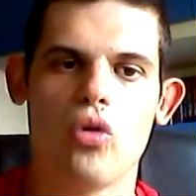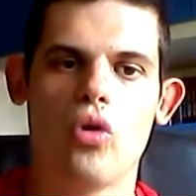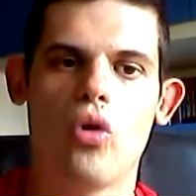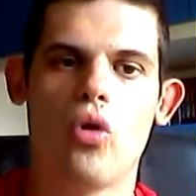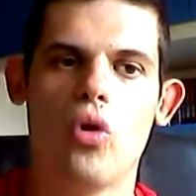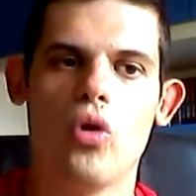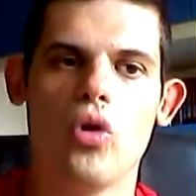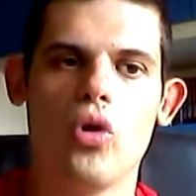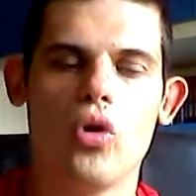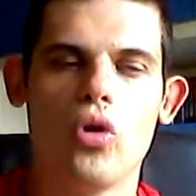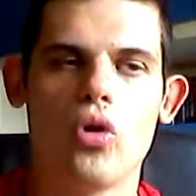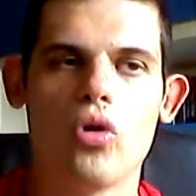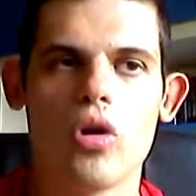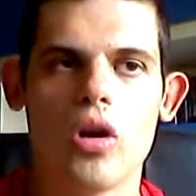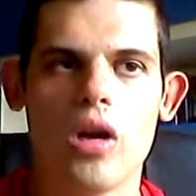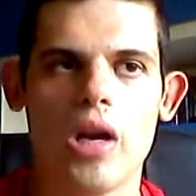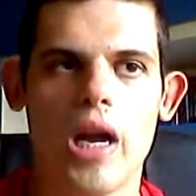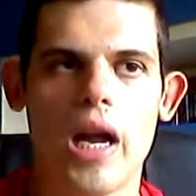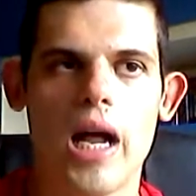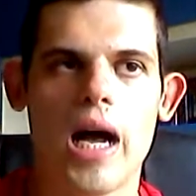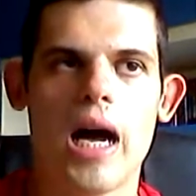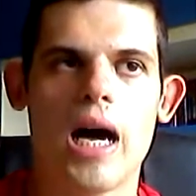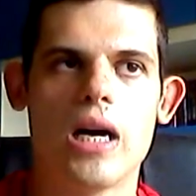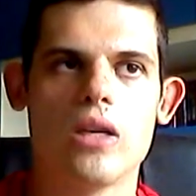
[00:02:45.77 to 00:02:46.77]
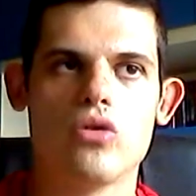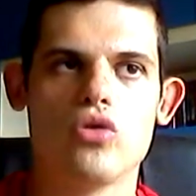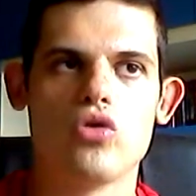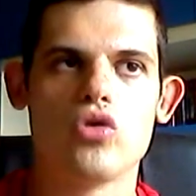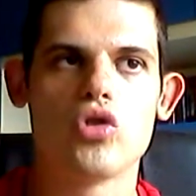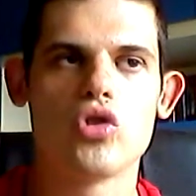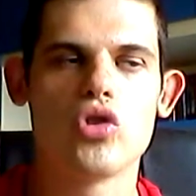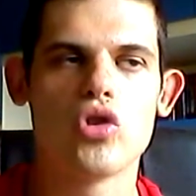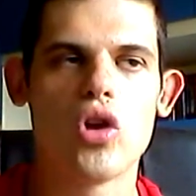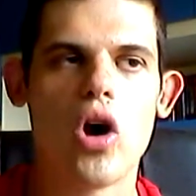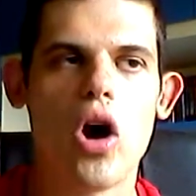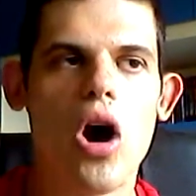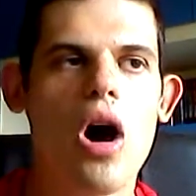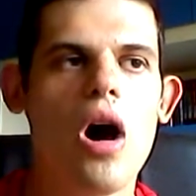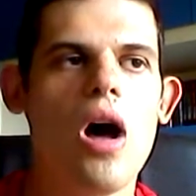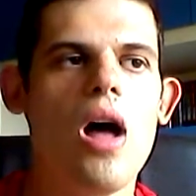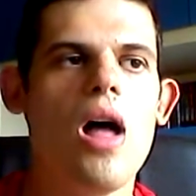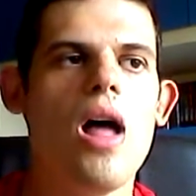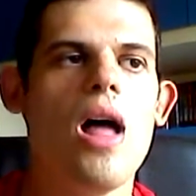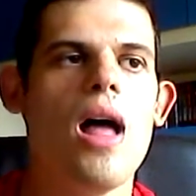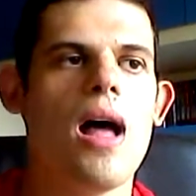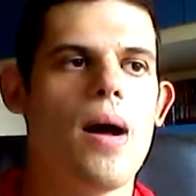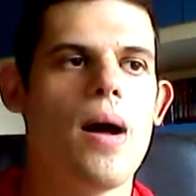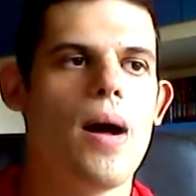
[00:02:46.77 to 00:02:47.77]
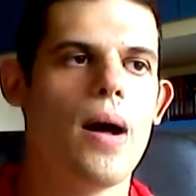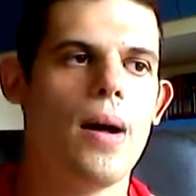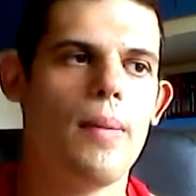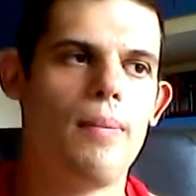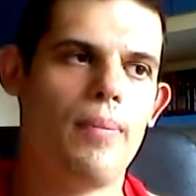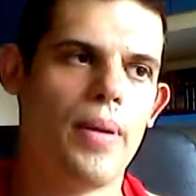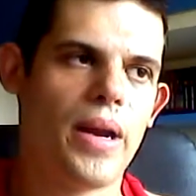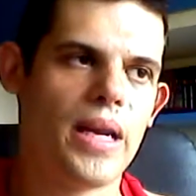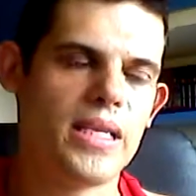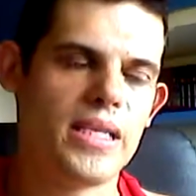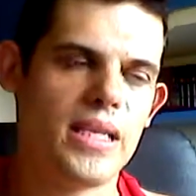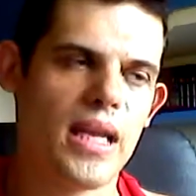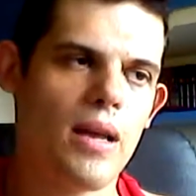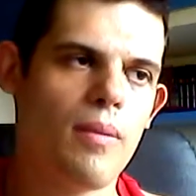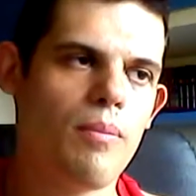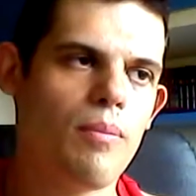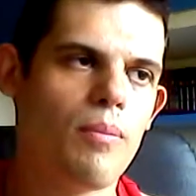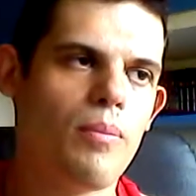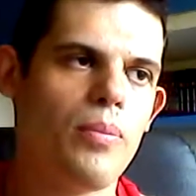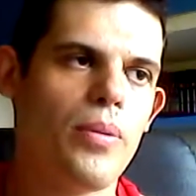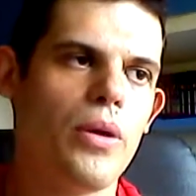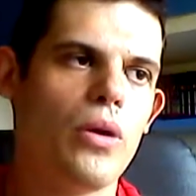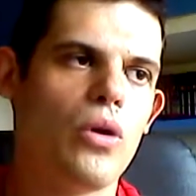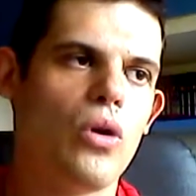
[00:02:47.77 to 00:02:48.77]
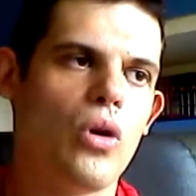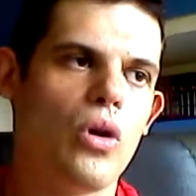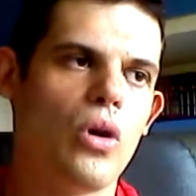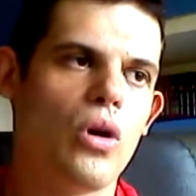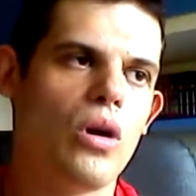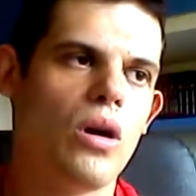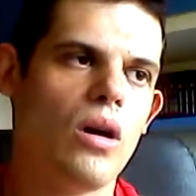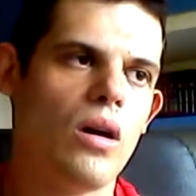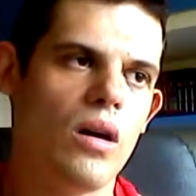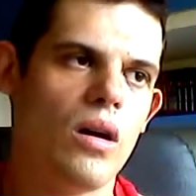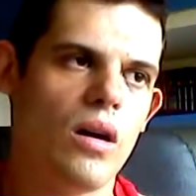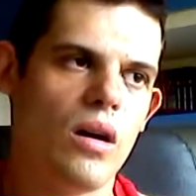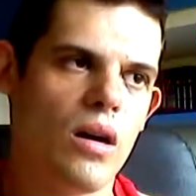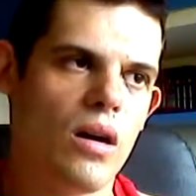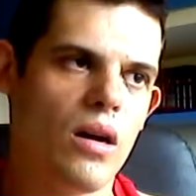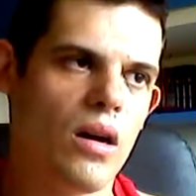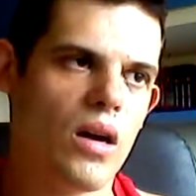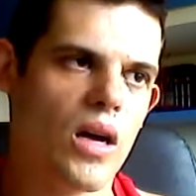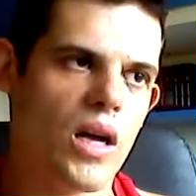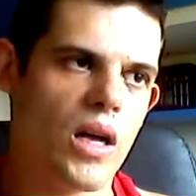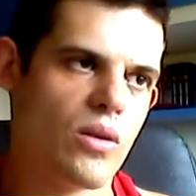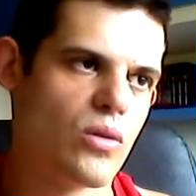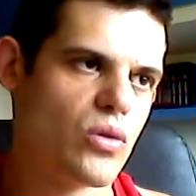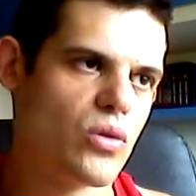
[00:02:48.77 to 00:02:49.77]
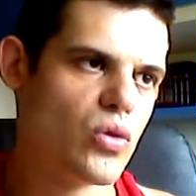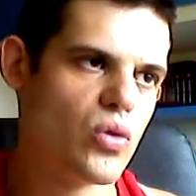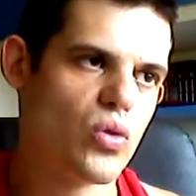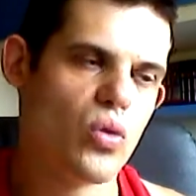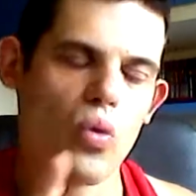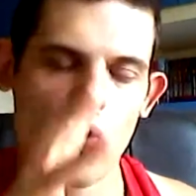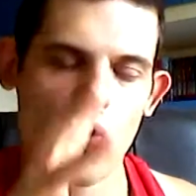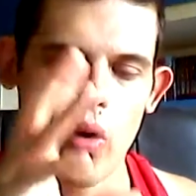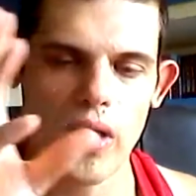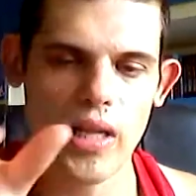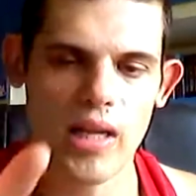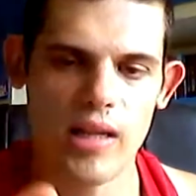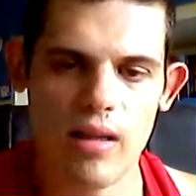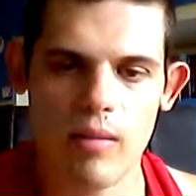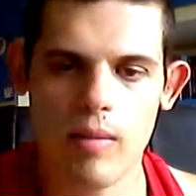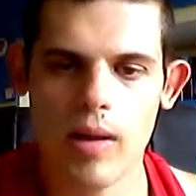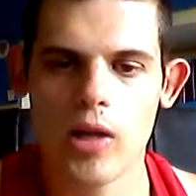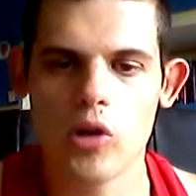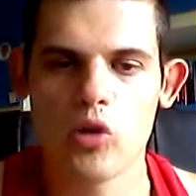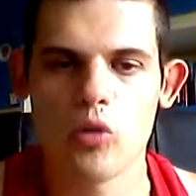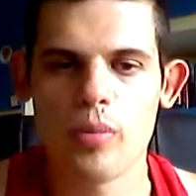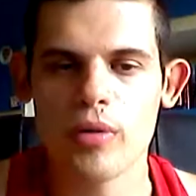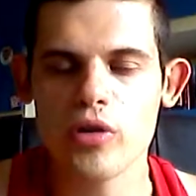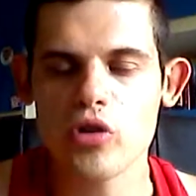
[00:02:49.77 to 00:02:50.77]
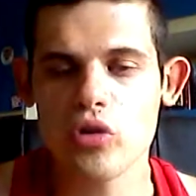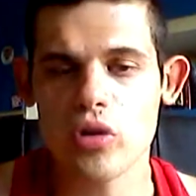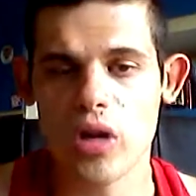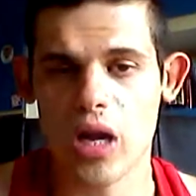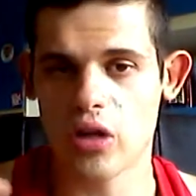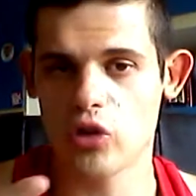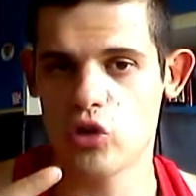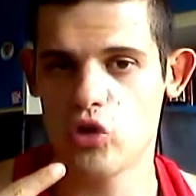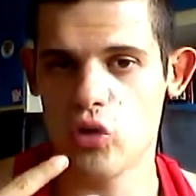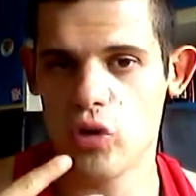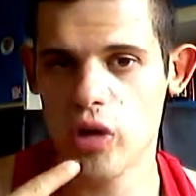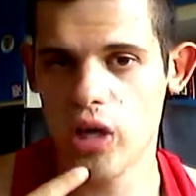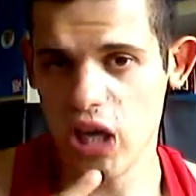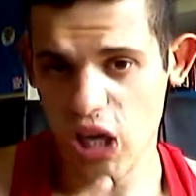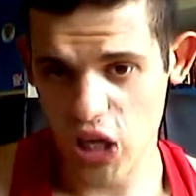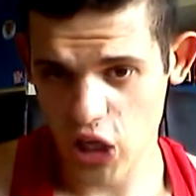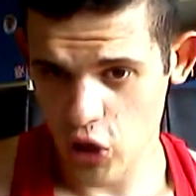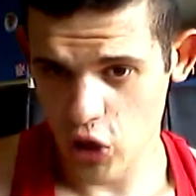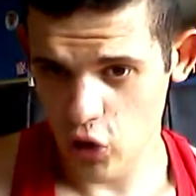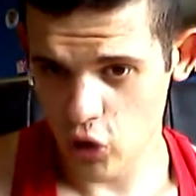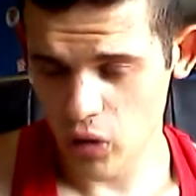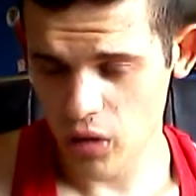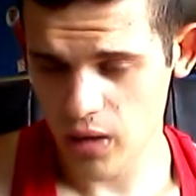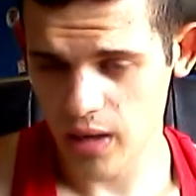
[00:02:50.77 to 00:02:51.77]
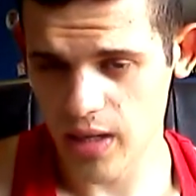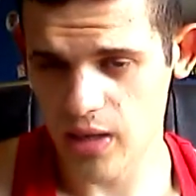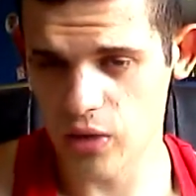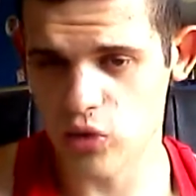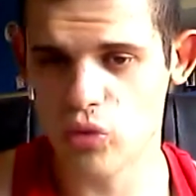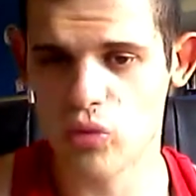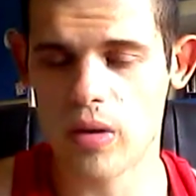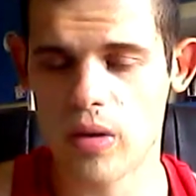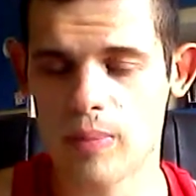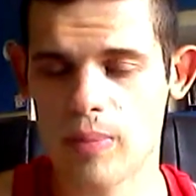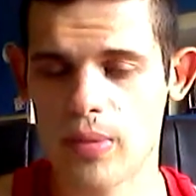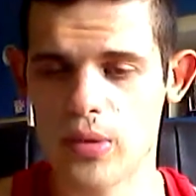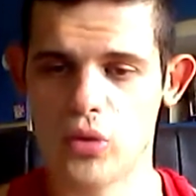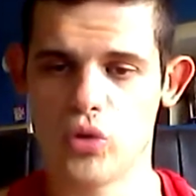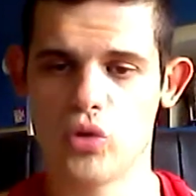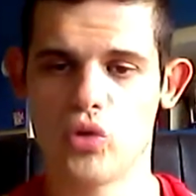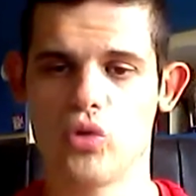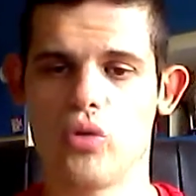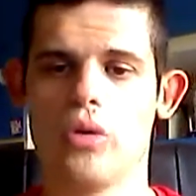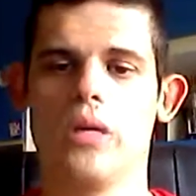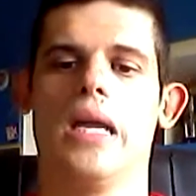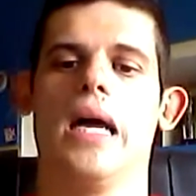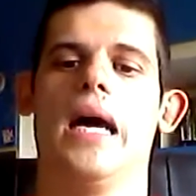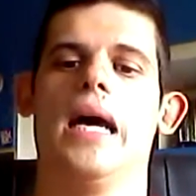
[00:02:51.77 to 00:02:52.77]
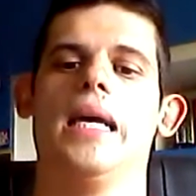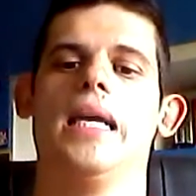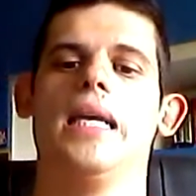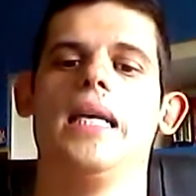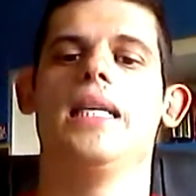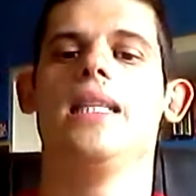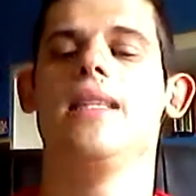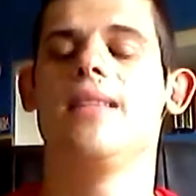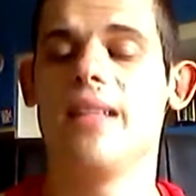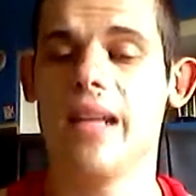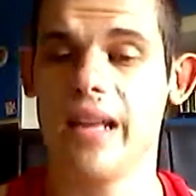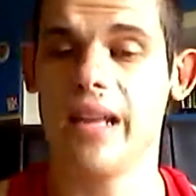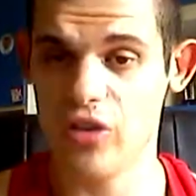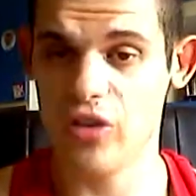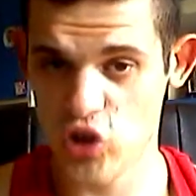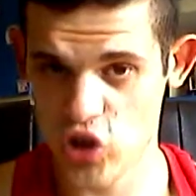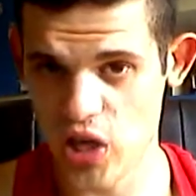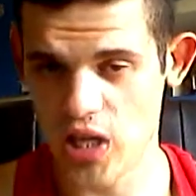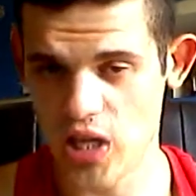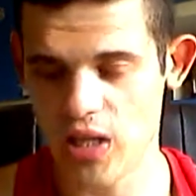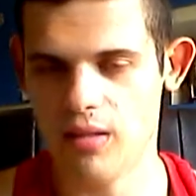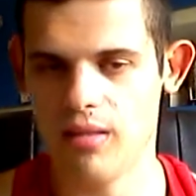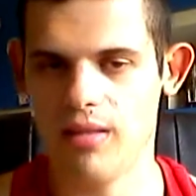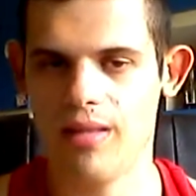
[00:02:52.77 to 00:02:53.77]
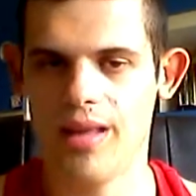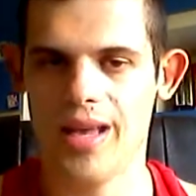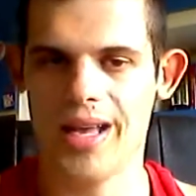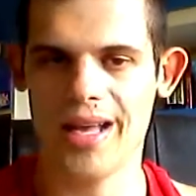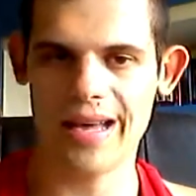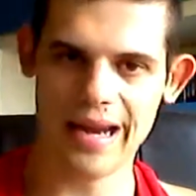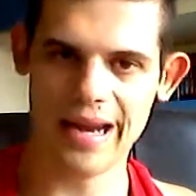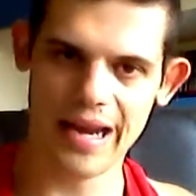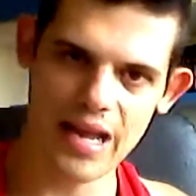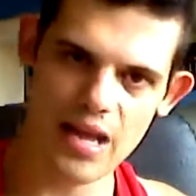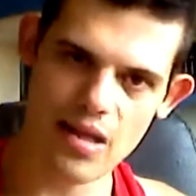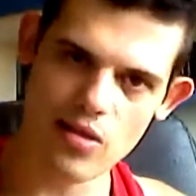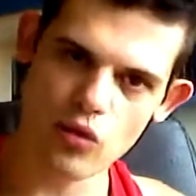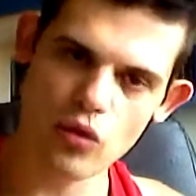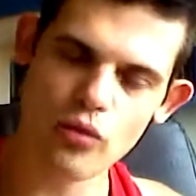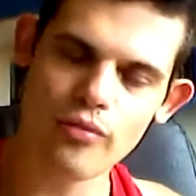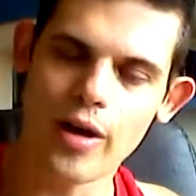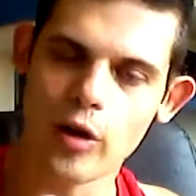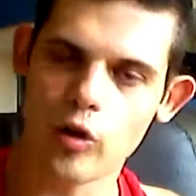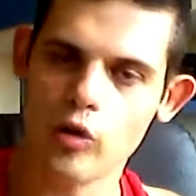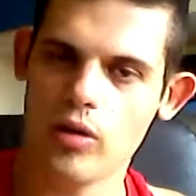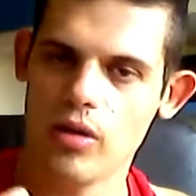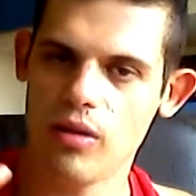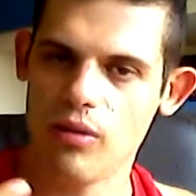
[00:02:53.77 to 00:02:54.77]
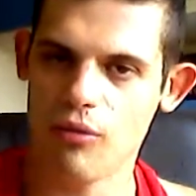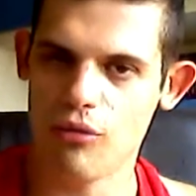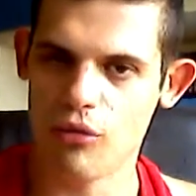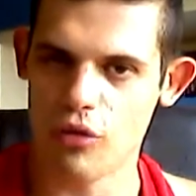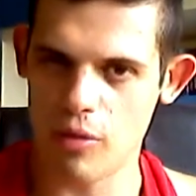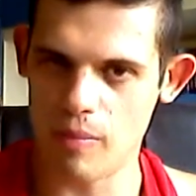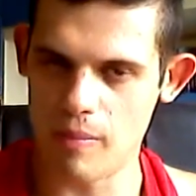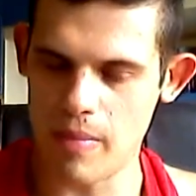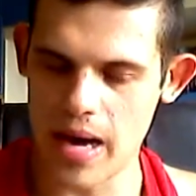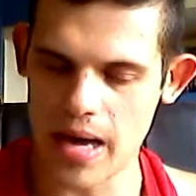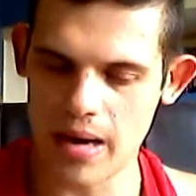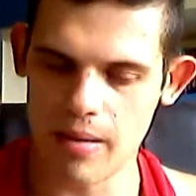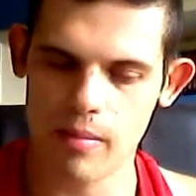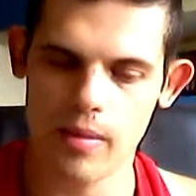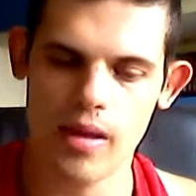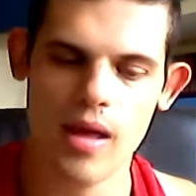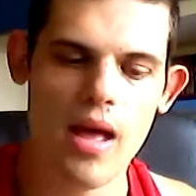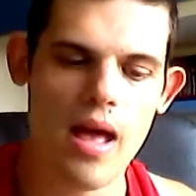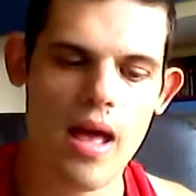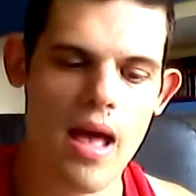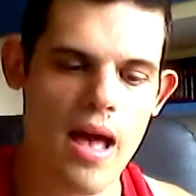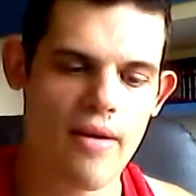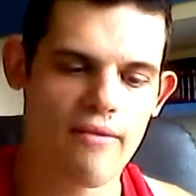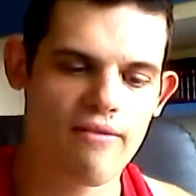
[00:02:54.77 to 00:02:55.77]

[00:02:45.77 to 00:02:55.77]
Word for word: o non, eh, non so eh, per esempio eh, su quel determinato personaggio, io che sono una persona intelligente, credo, vado ad informarmi,